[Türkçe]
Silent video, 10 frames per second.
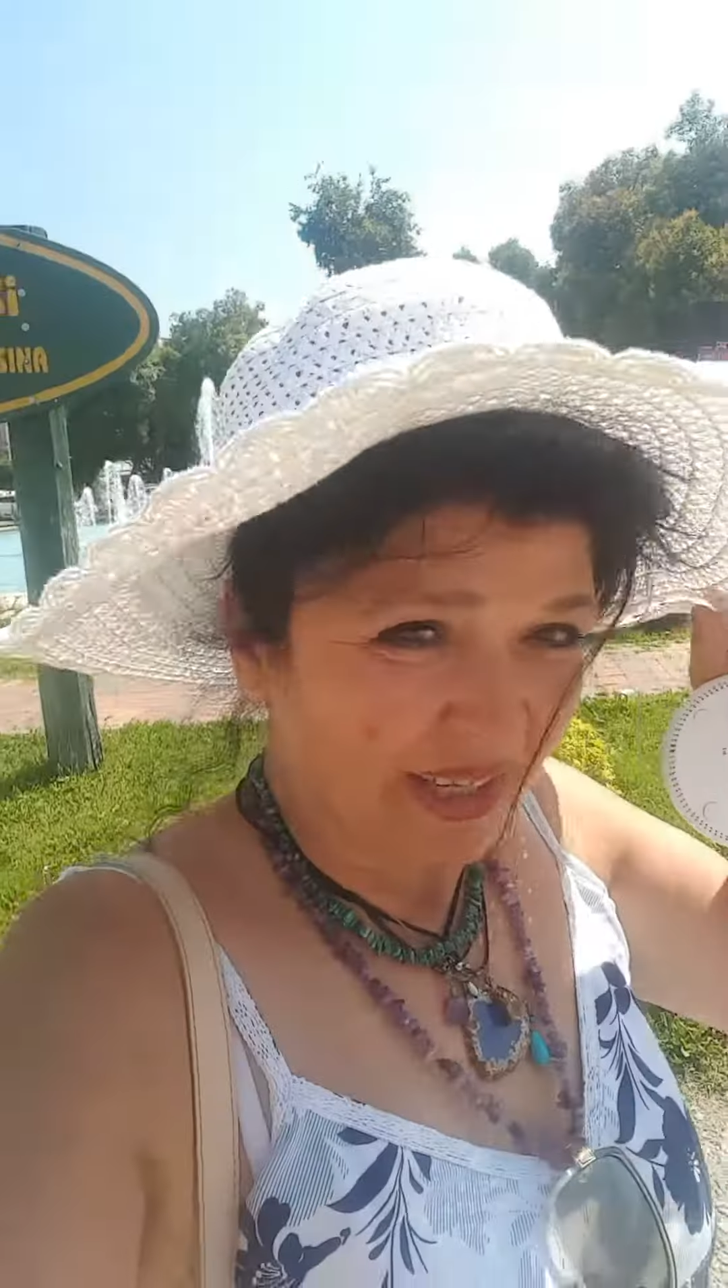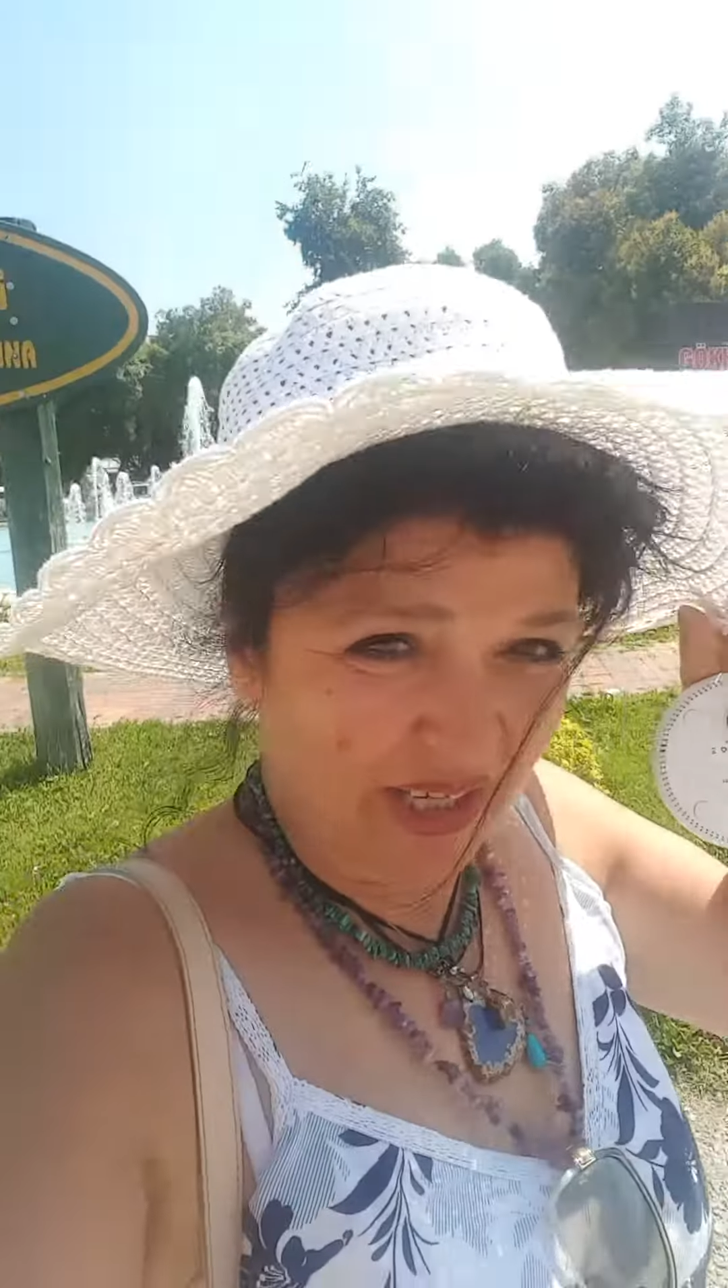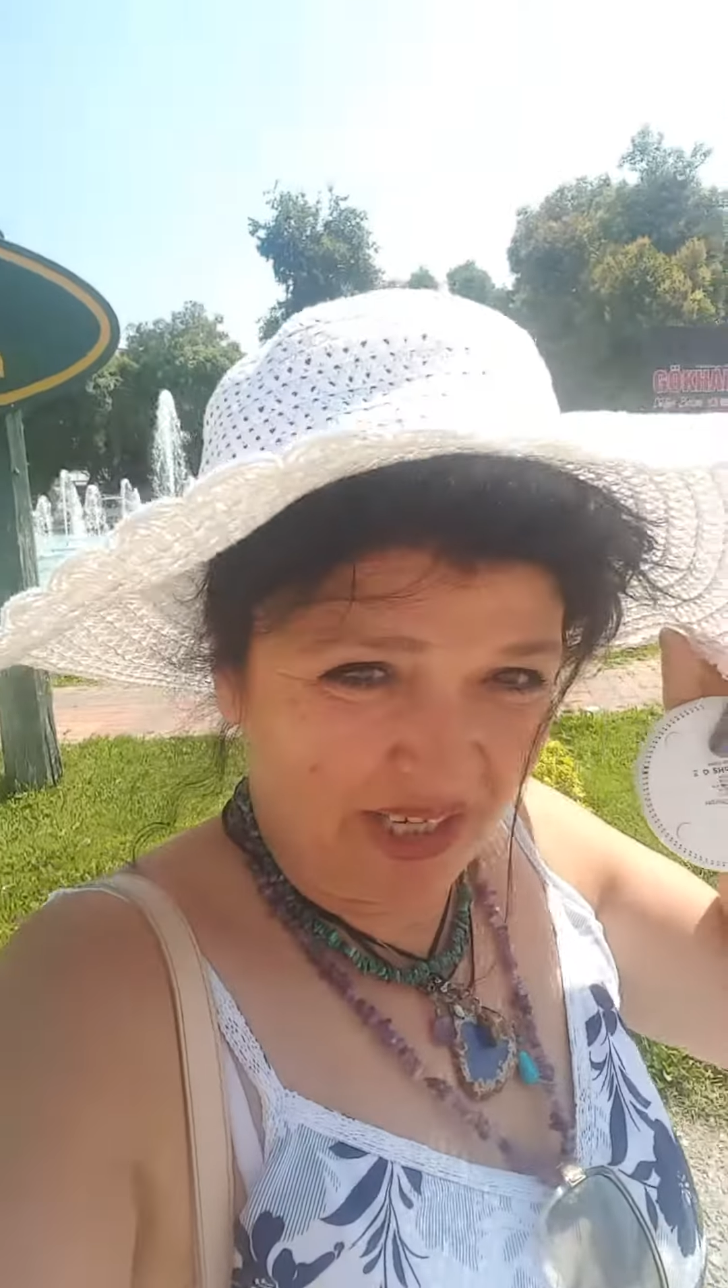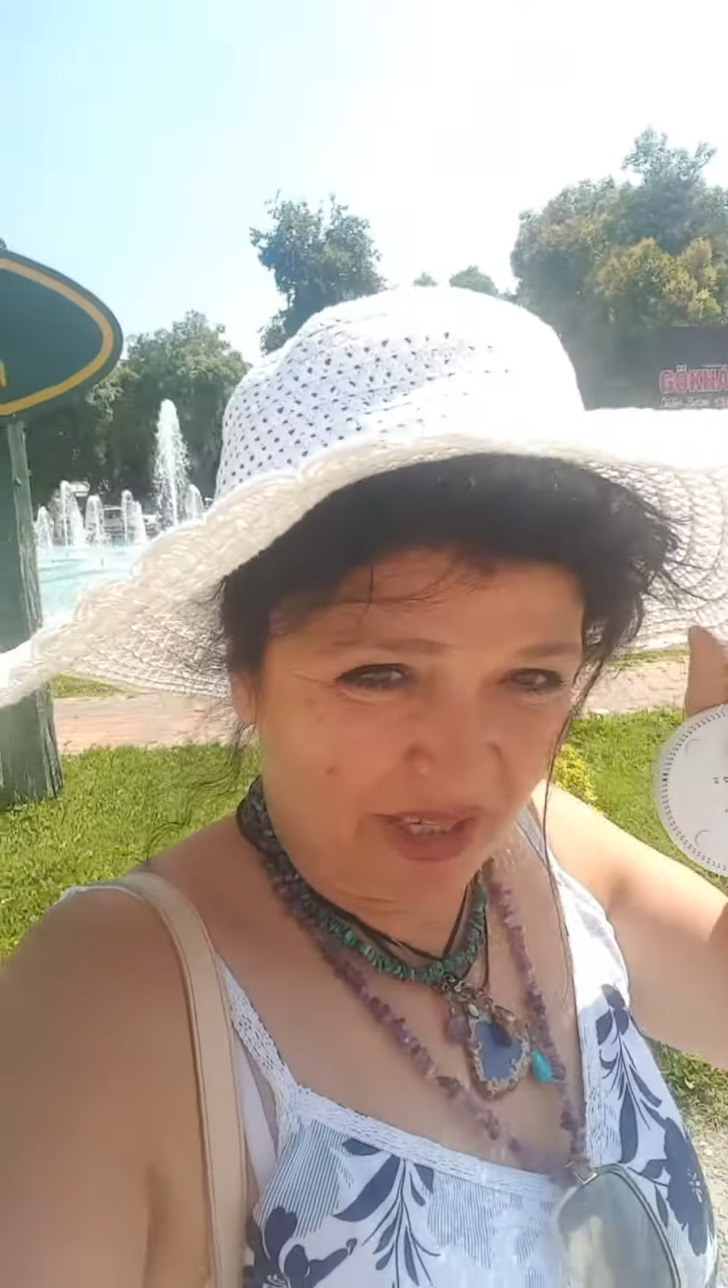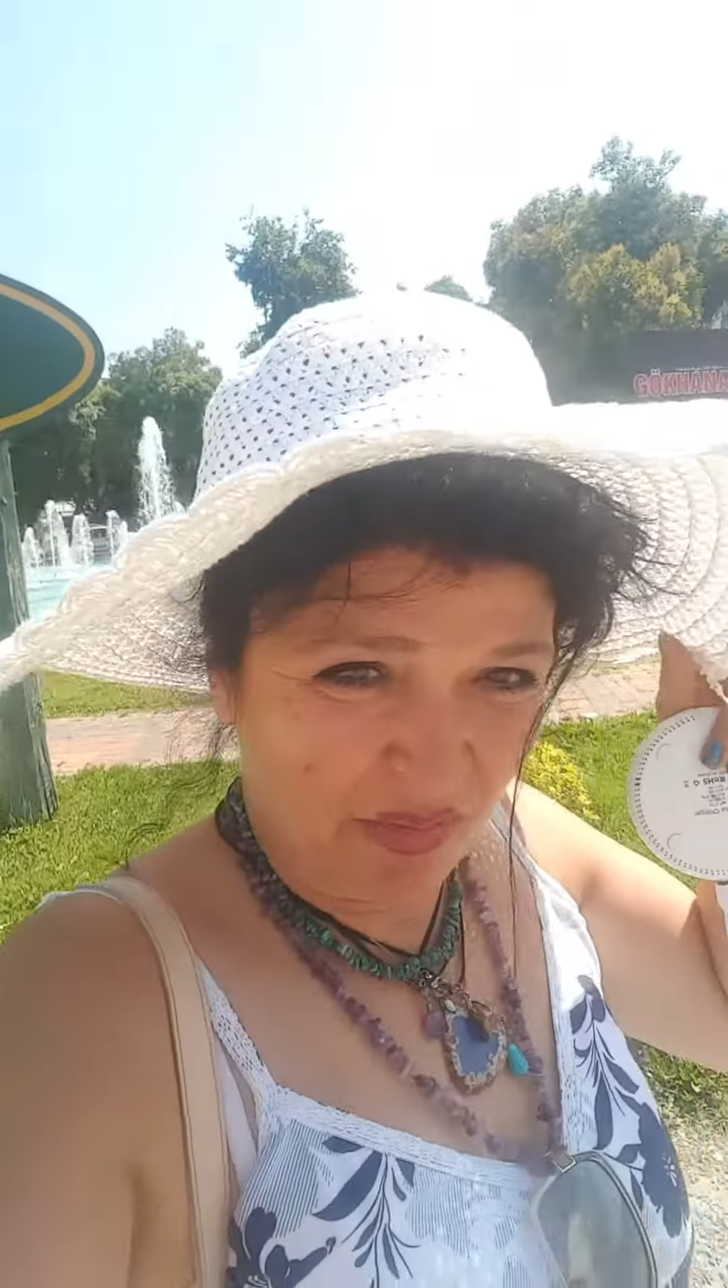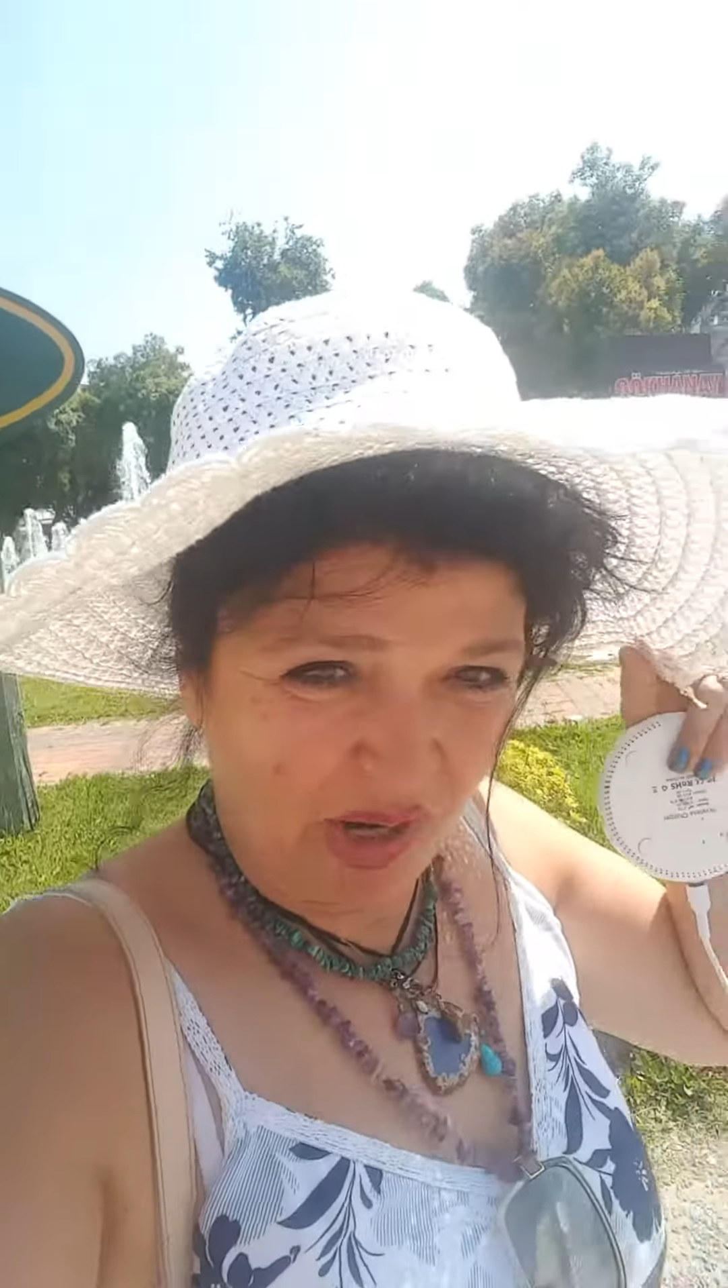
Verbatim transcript: e,